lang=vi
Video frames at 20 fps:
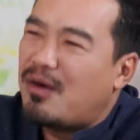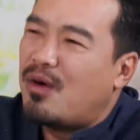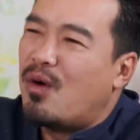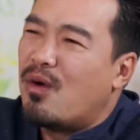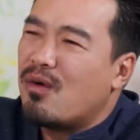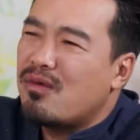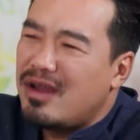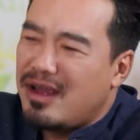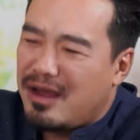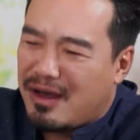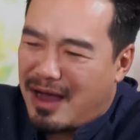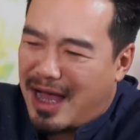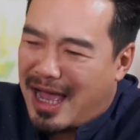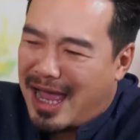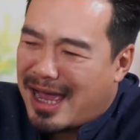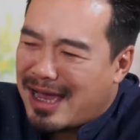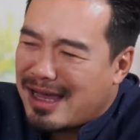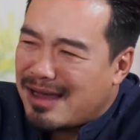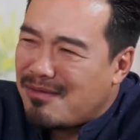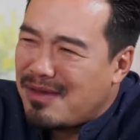uống đi
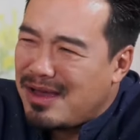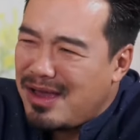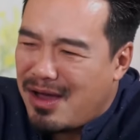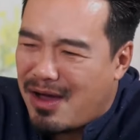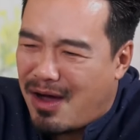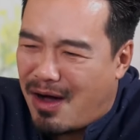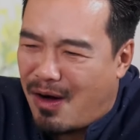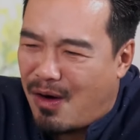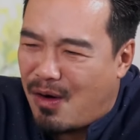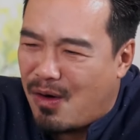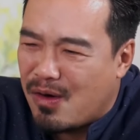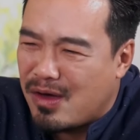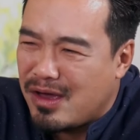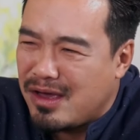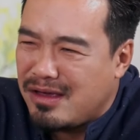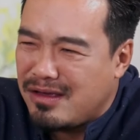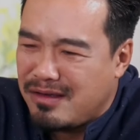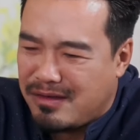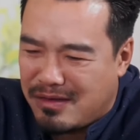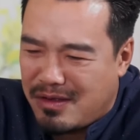ăn mấy
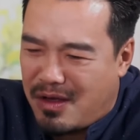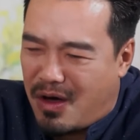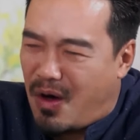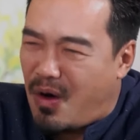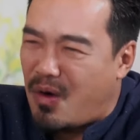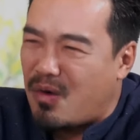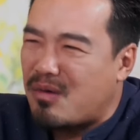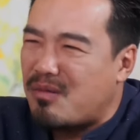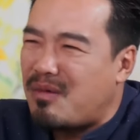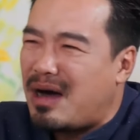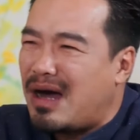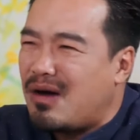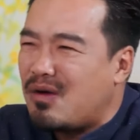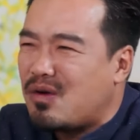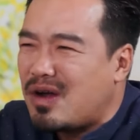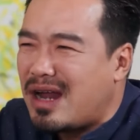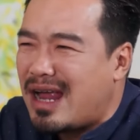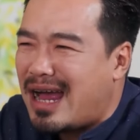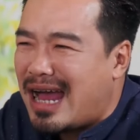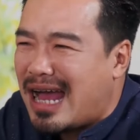hội đồ
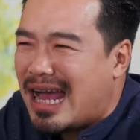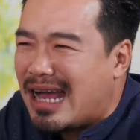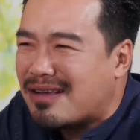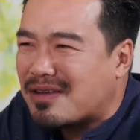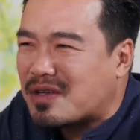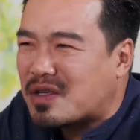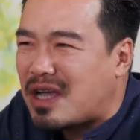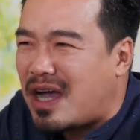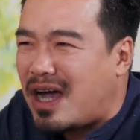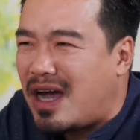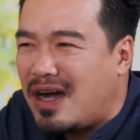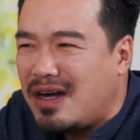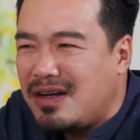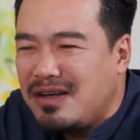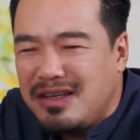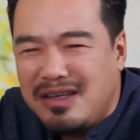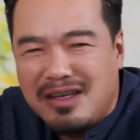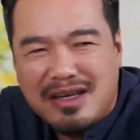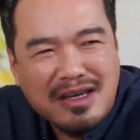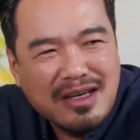báo lá sợ
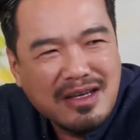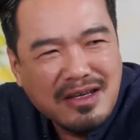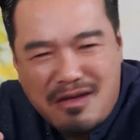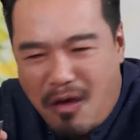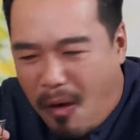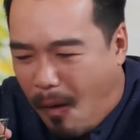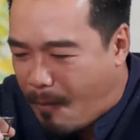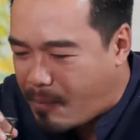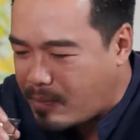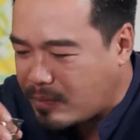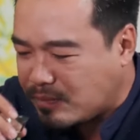gì vậy?